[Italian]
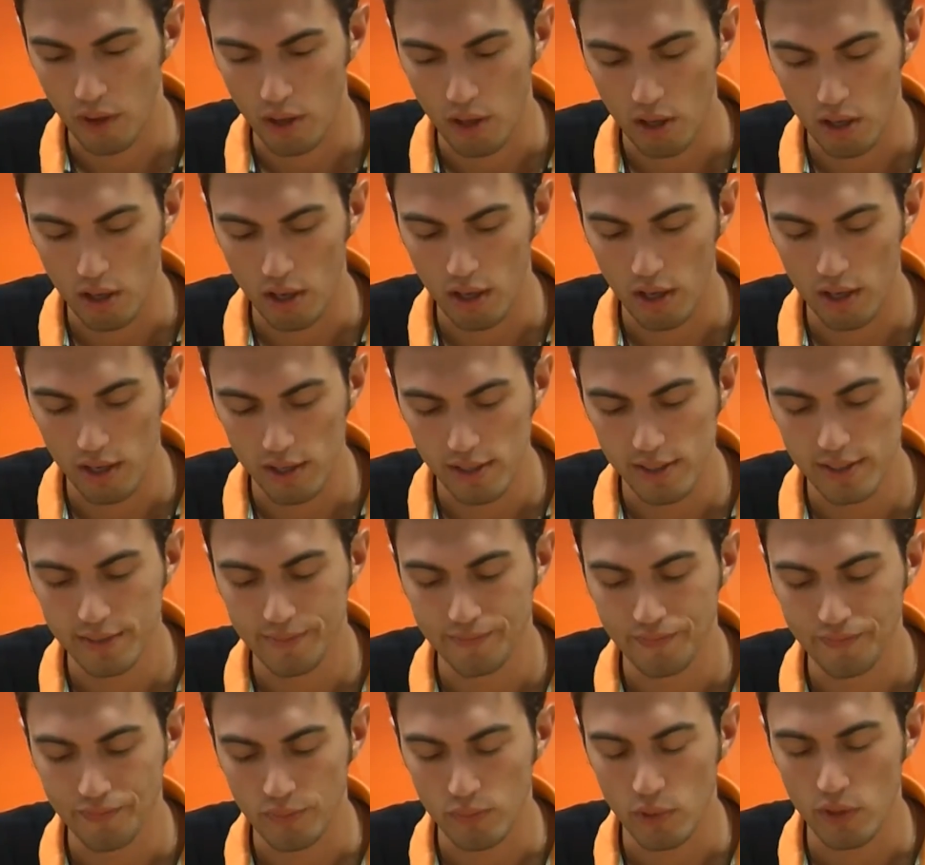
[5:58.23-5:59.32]
Eh, il
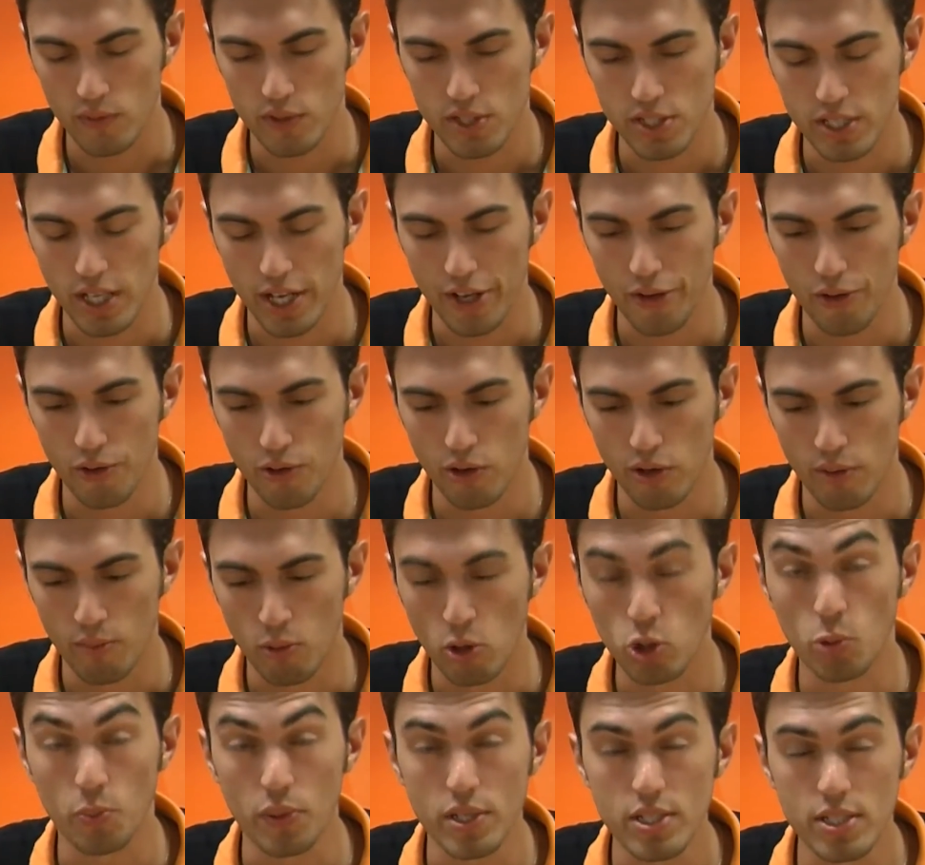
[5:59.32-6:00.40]
mio avversario è
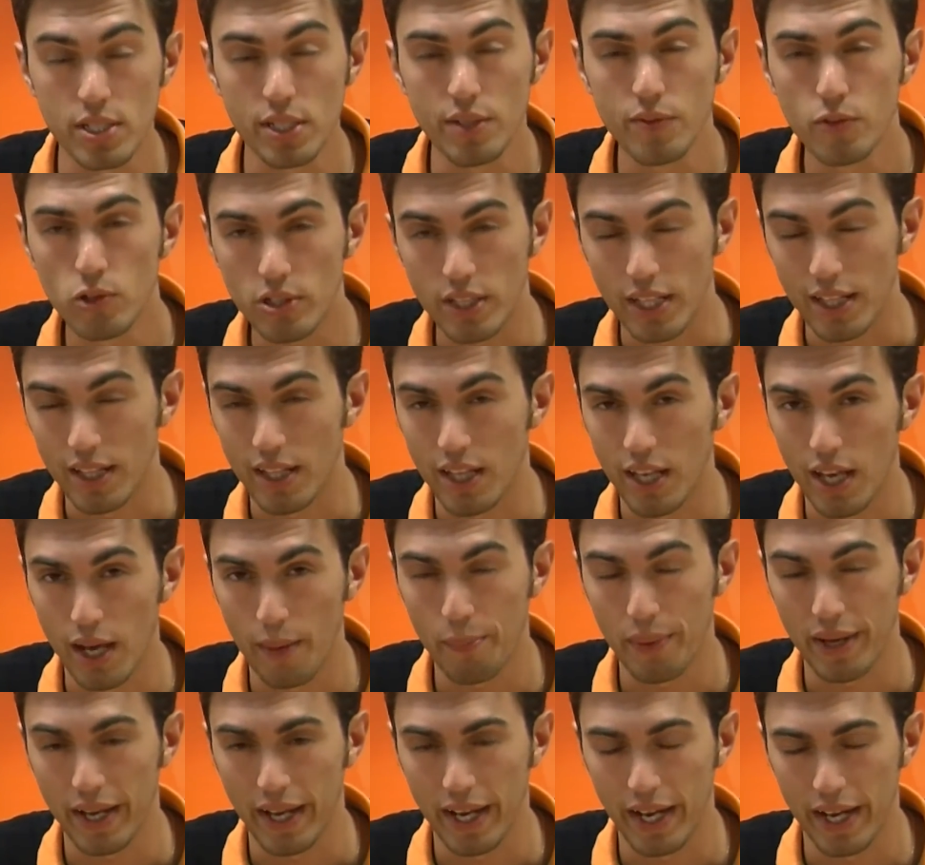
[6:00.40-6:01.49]
molto passivo, tende a
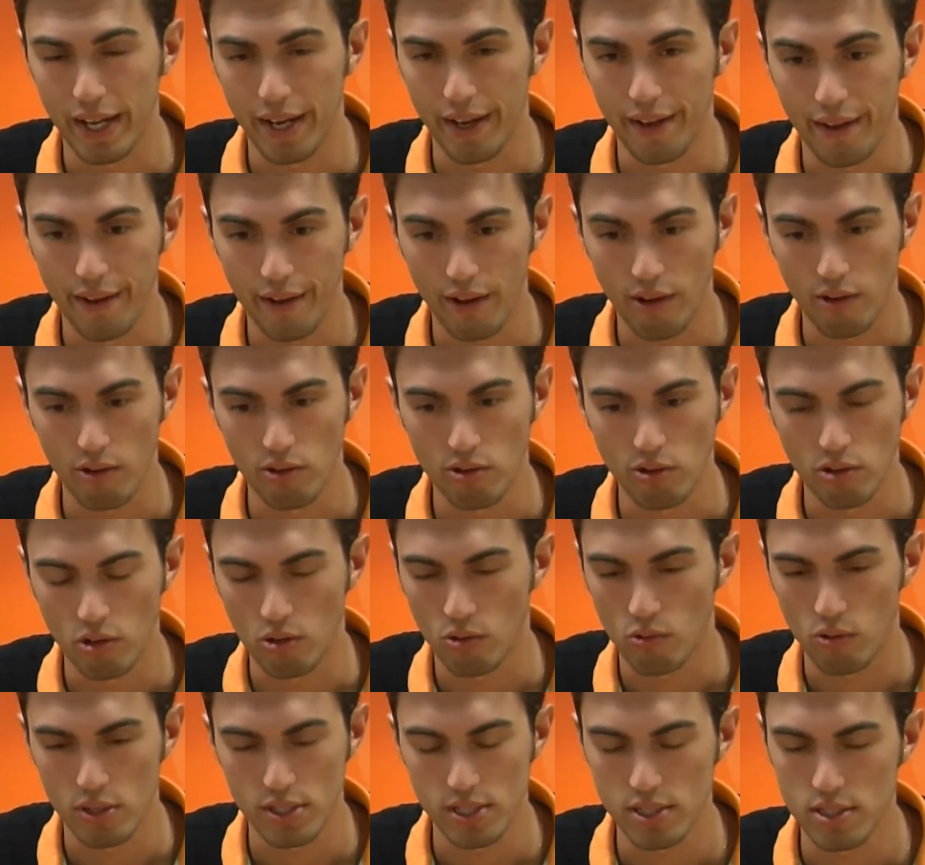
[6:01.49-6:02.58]
pagare con
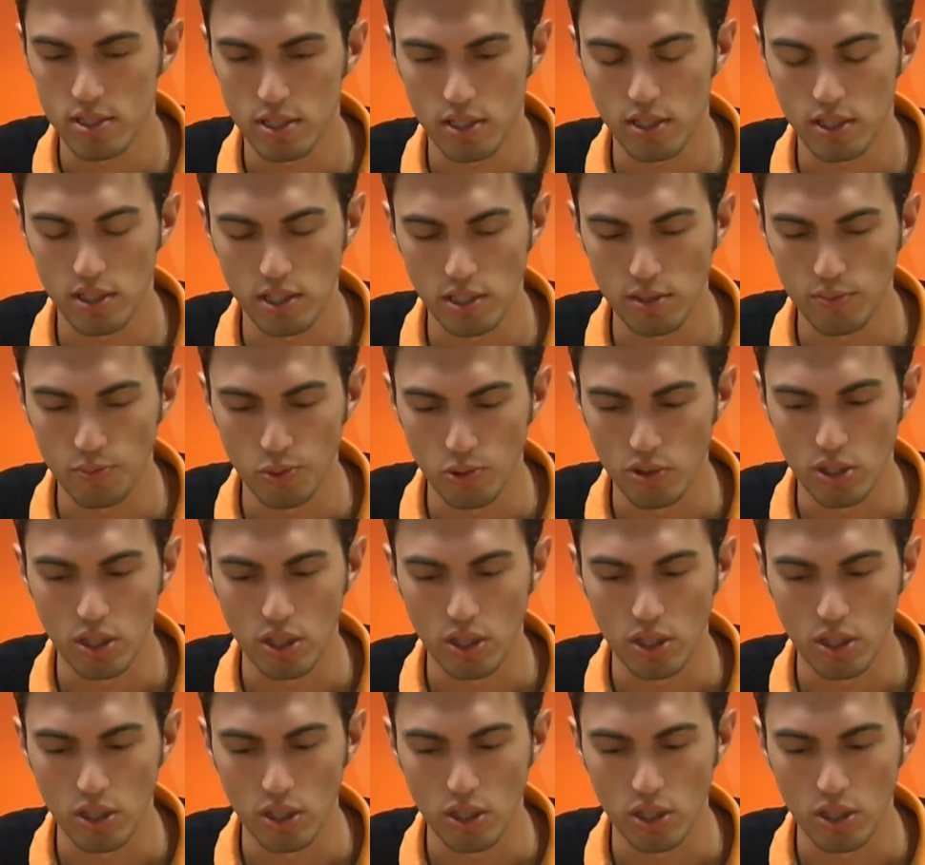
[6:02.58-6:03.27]
qualsiasi tipo